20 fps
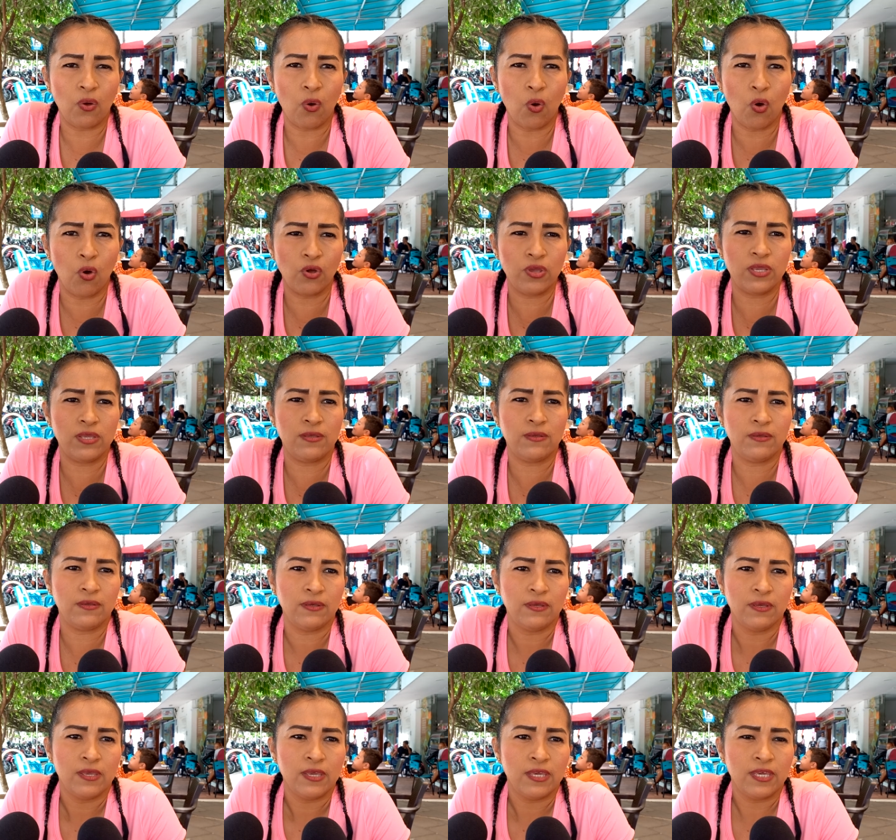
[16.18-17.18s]
hoy,
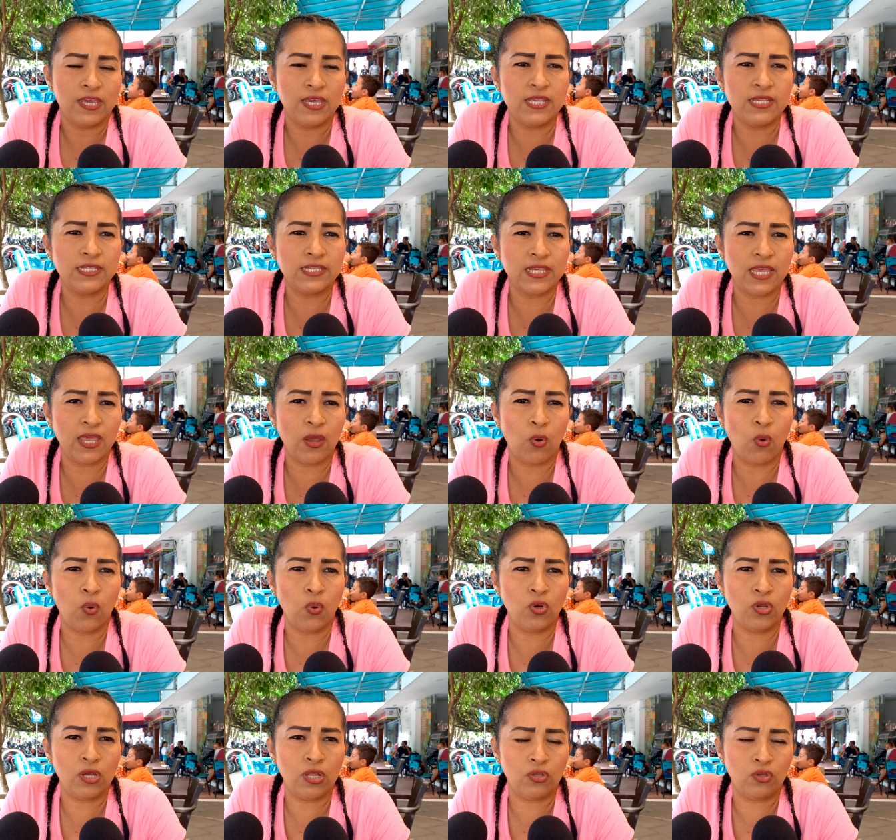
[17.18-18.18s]
15 de
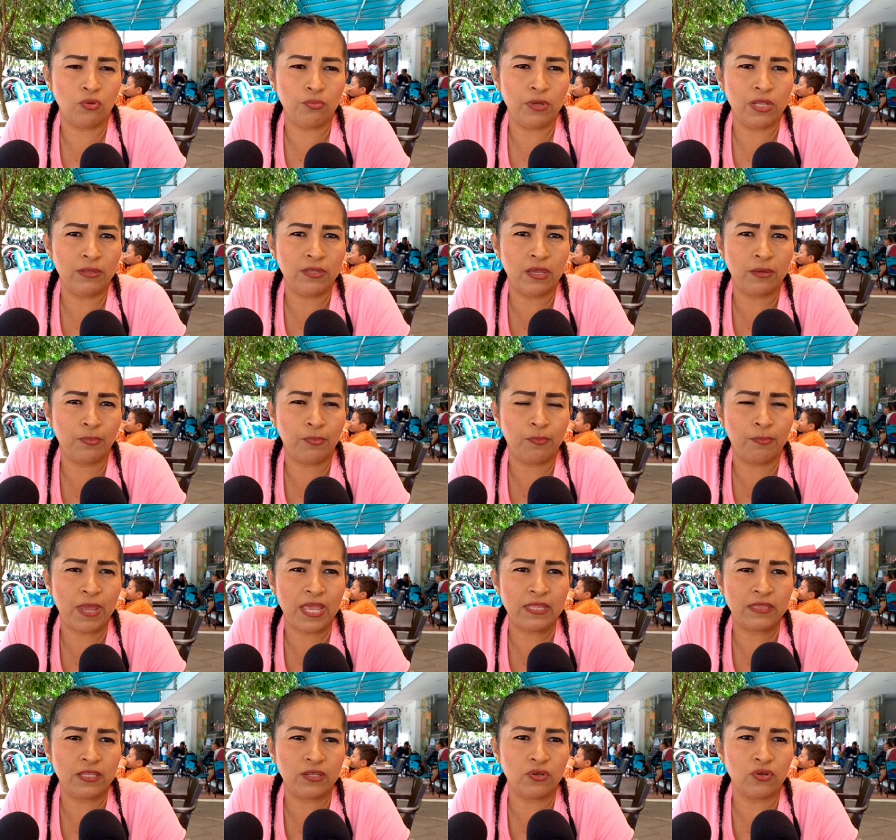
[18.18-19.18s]
julio del
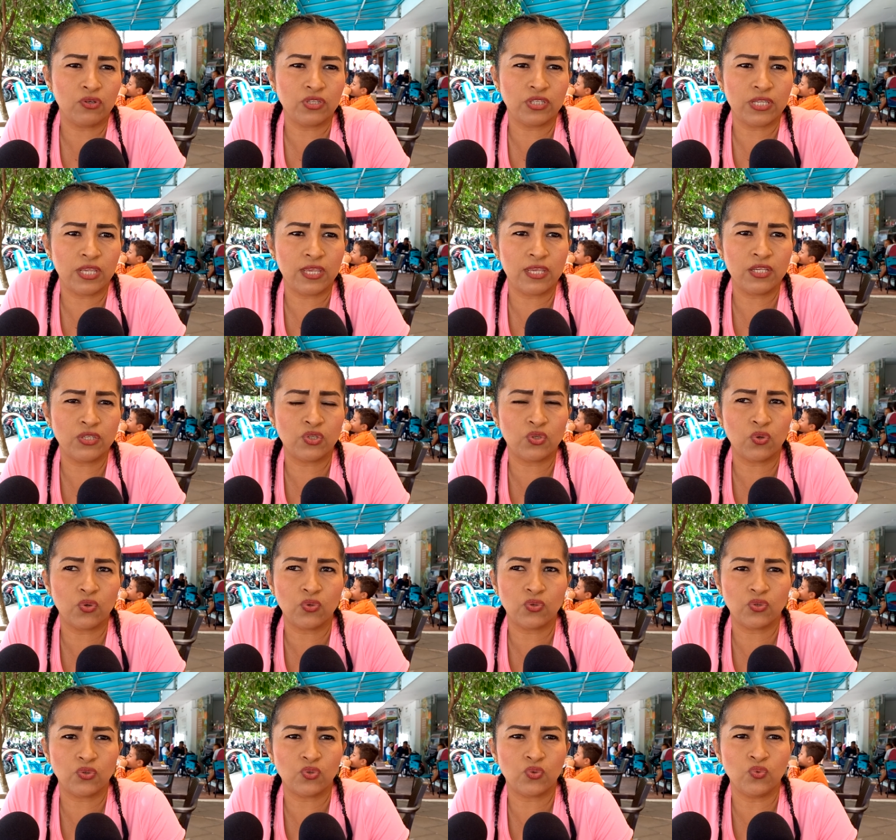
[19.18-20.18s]
2022, se hizo
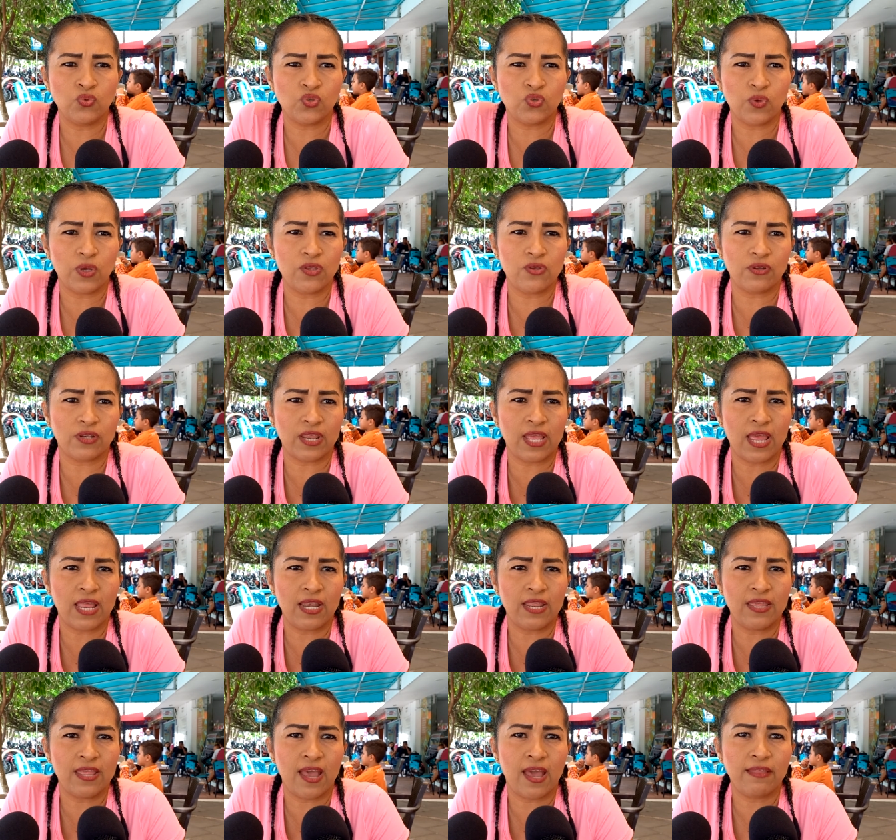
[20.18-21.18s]
su sueño
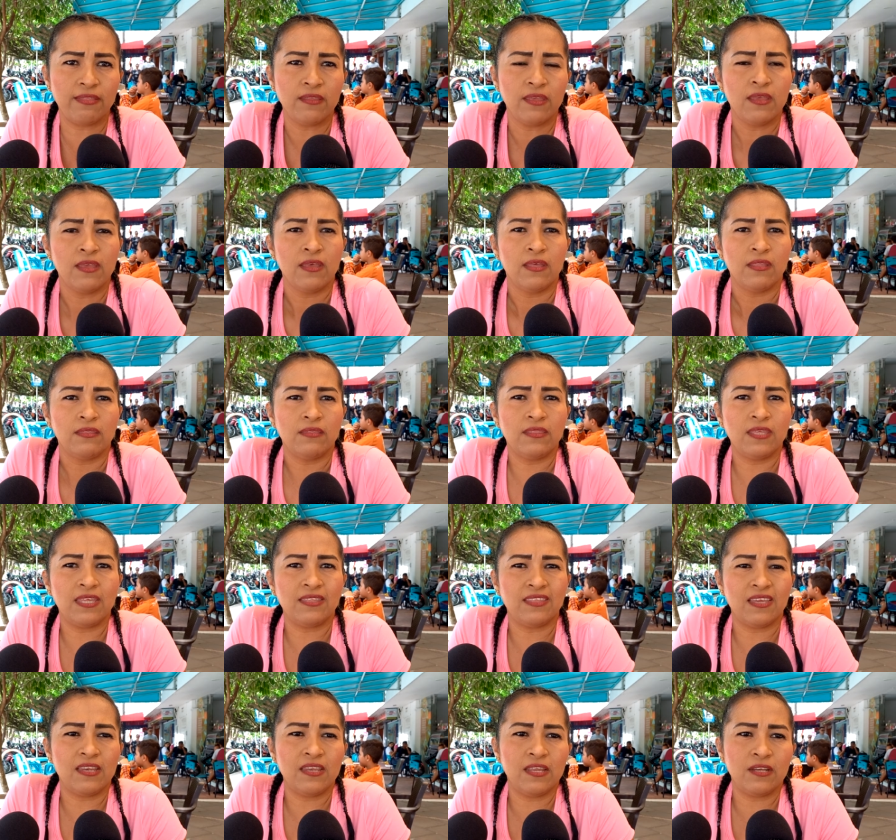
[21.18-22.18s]
realidad de
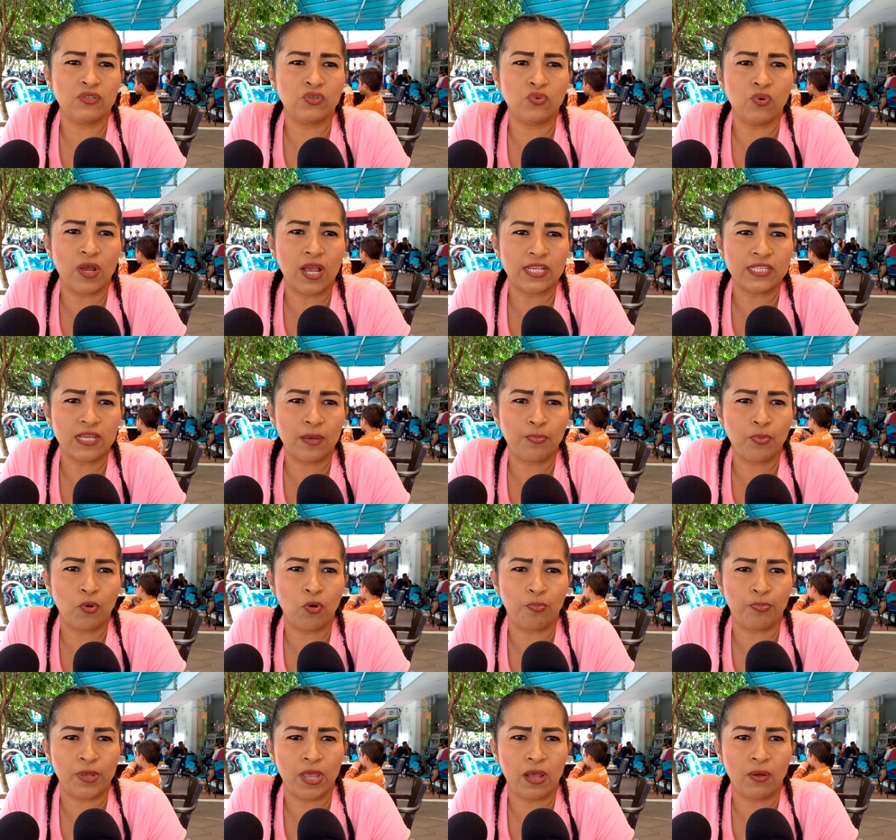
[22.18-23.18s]
tener su casa
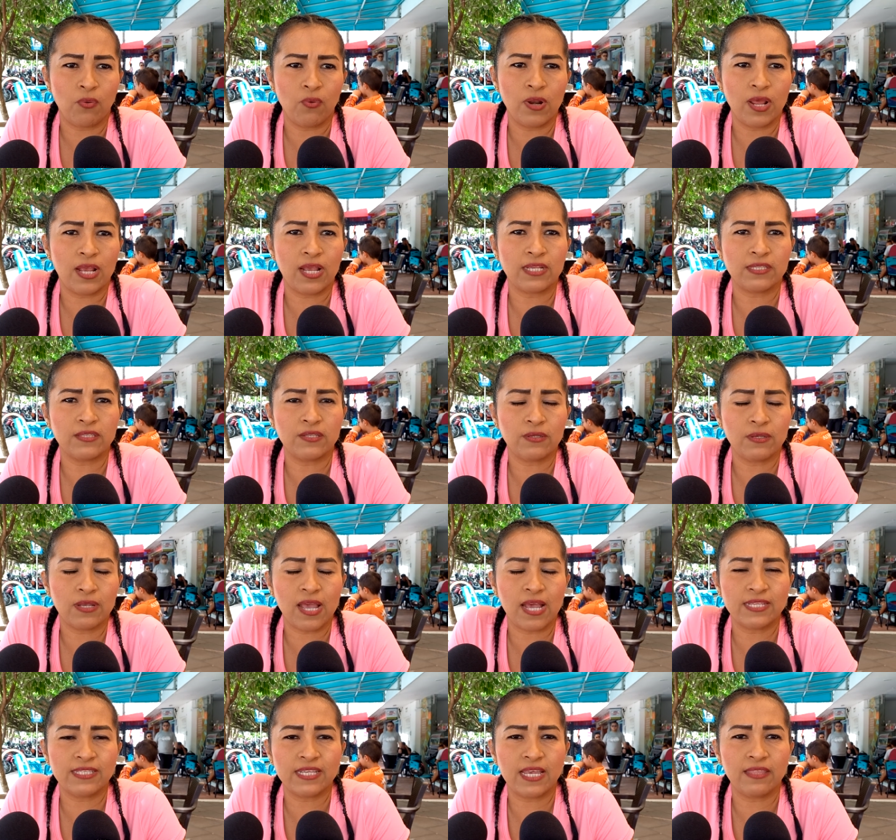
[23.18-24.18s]
propia, una
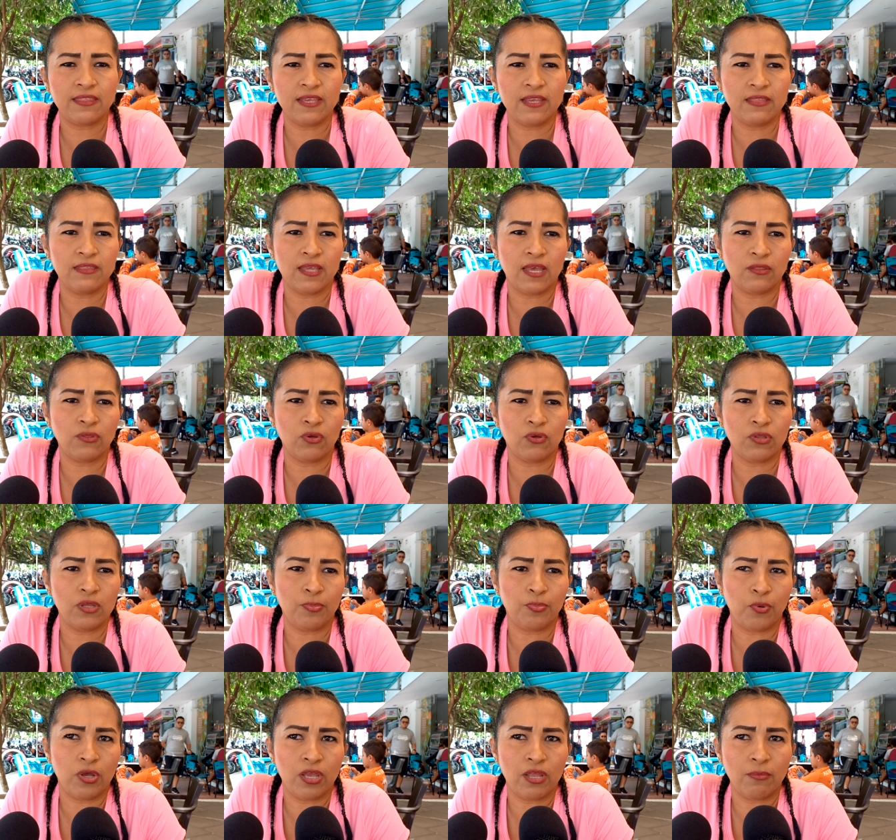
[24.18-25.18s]
casa digna donde
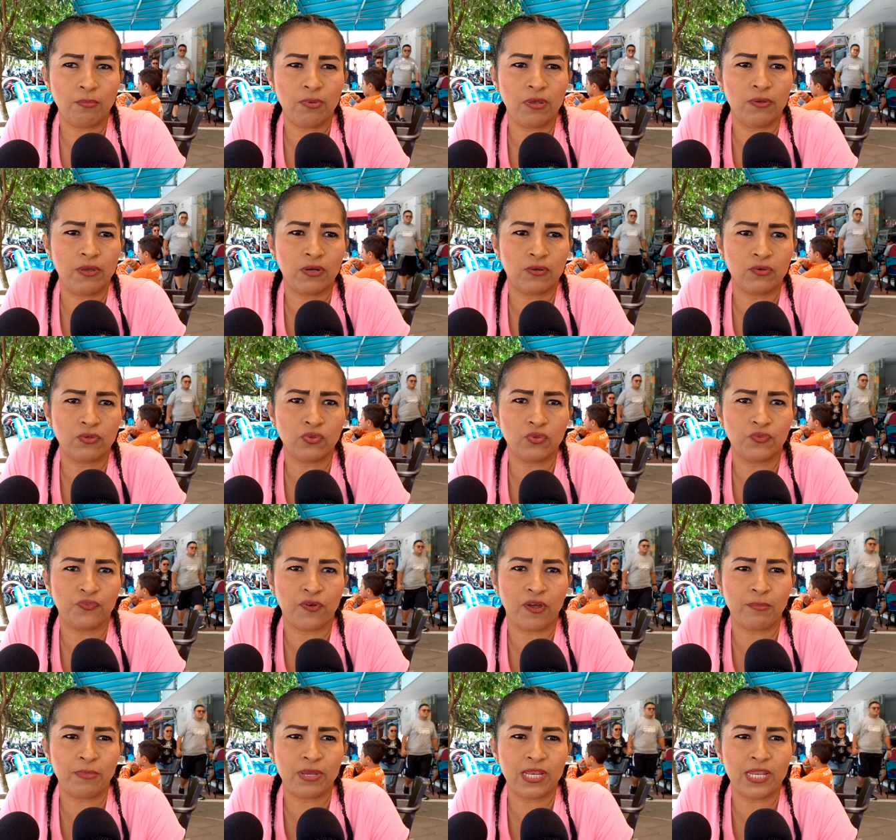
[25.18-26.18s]
poder vivir con sus
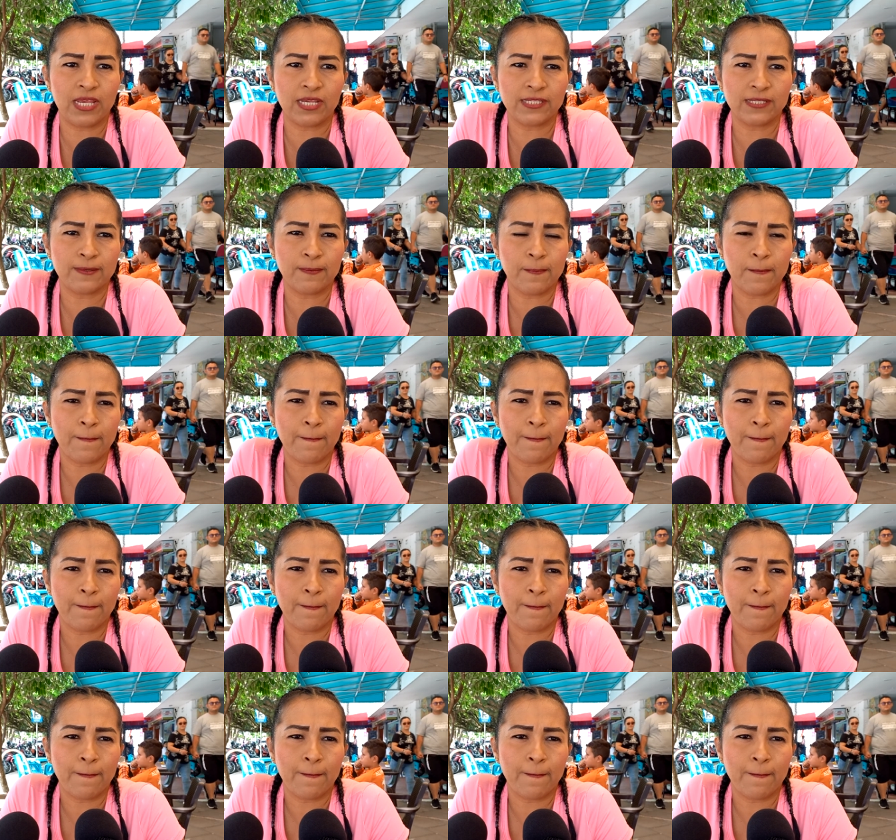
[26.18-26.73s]
familias.